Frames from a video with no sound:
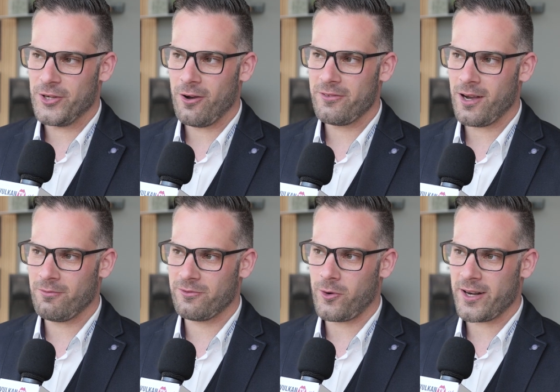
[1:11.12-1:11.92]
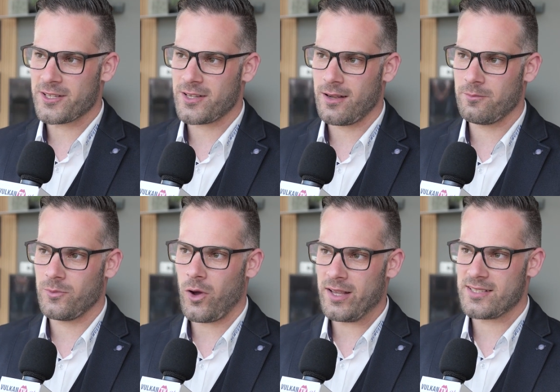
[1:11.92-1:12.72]
Ja, wir haben voriges Jahr
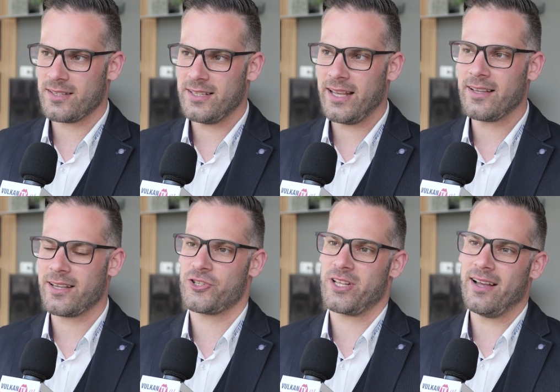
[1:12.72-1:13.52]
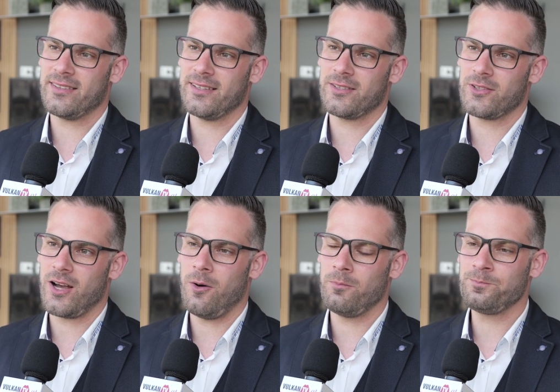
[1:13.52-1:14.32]
am 19. Jänner gestartet und
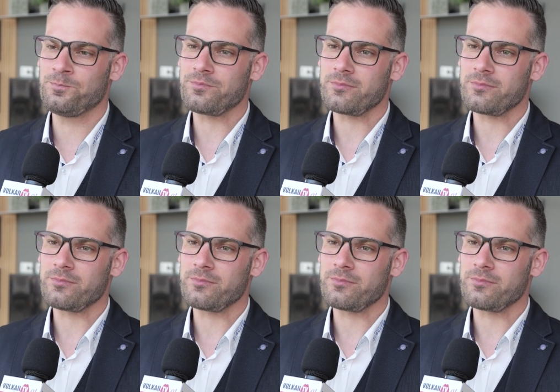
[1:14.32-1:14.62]
haben